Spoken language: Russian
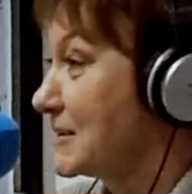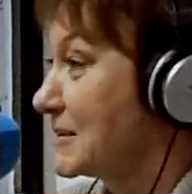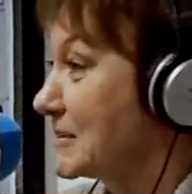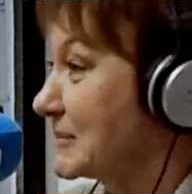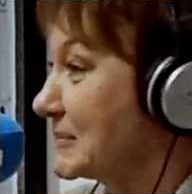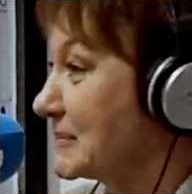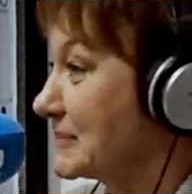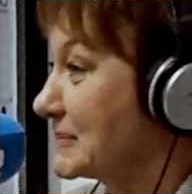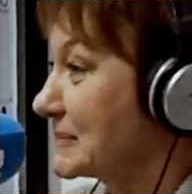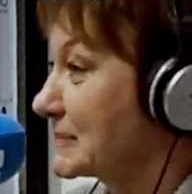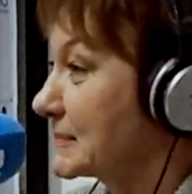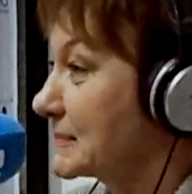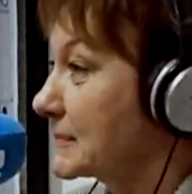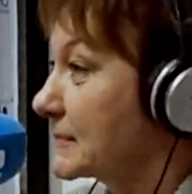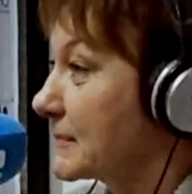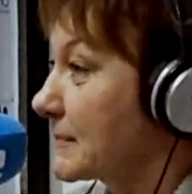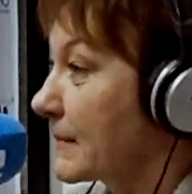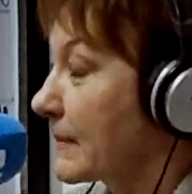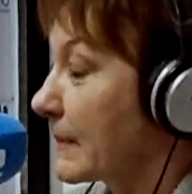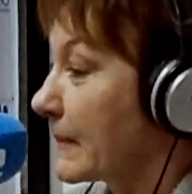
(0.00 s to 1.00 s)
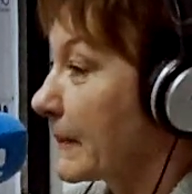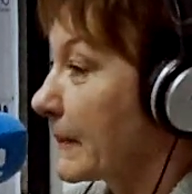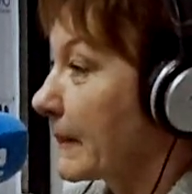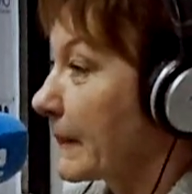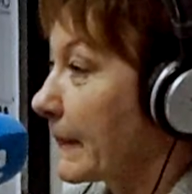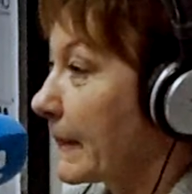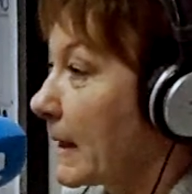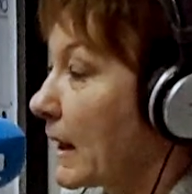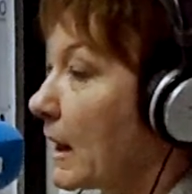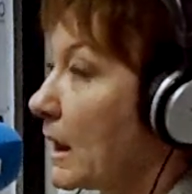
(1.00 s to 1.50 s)
А с чем это вы лично
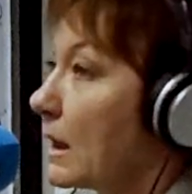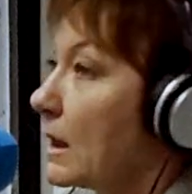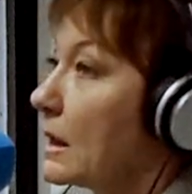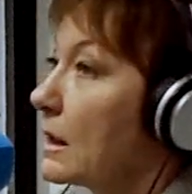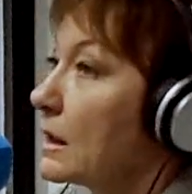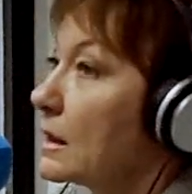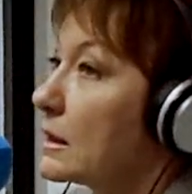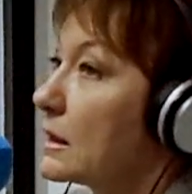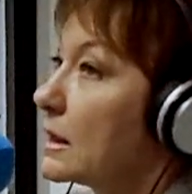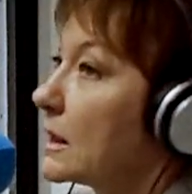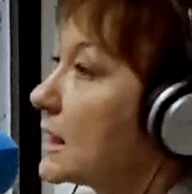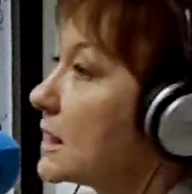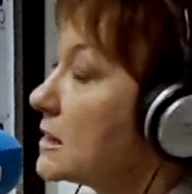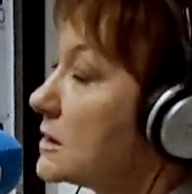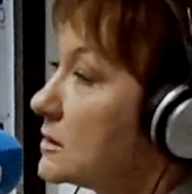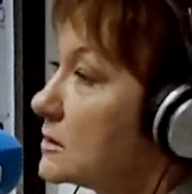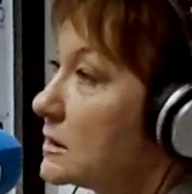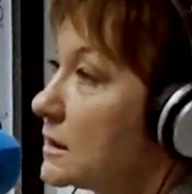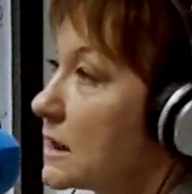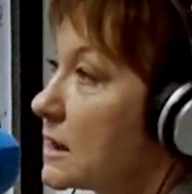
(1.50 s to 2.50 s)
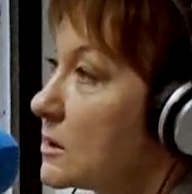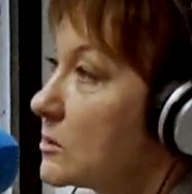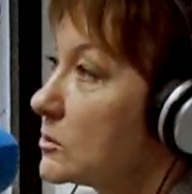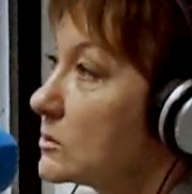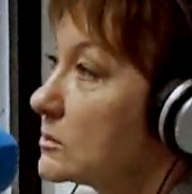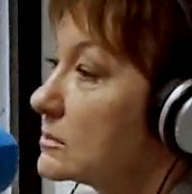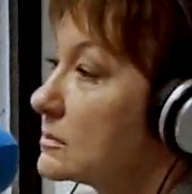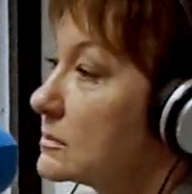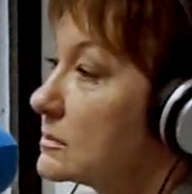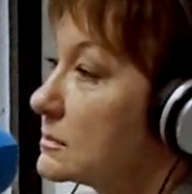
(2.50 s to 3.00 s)
связываете? Я не знаю.
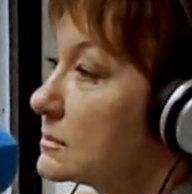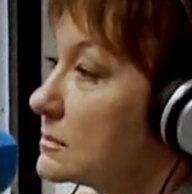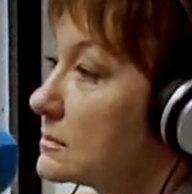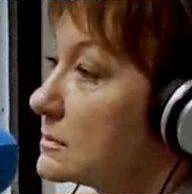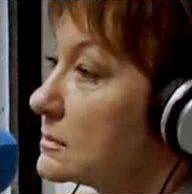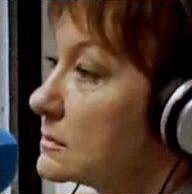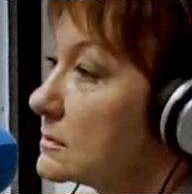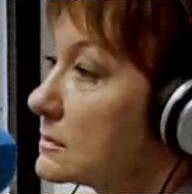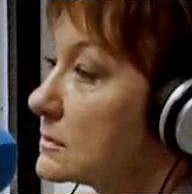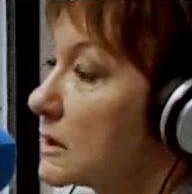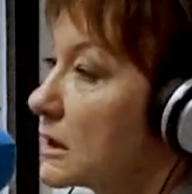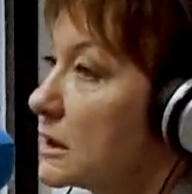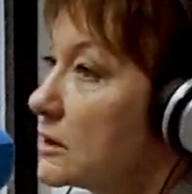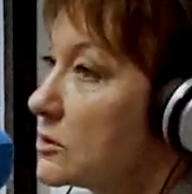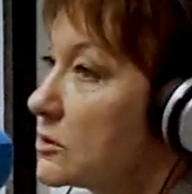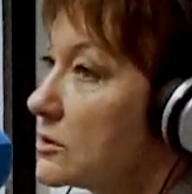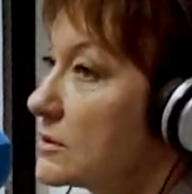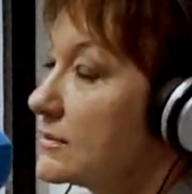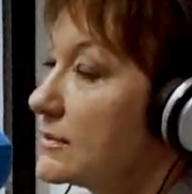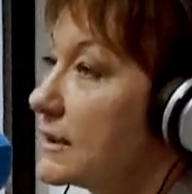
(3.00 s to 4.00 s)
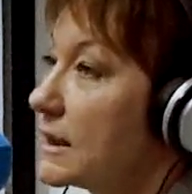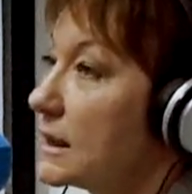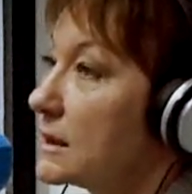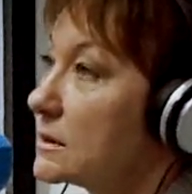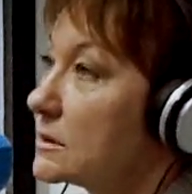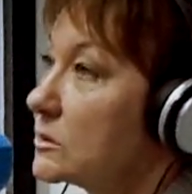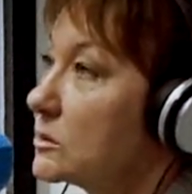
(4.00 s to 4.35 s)
Звали, звали же, наверное. Да, конечно, звали.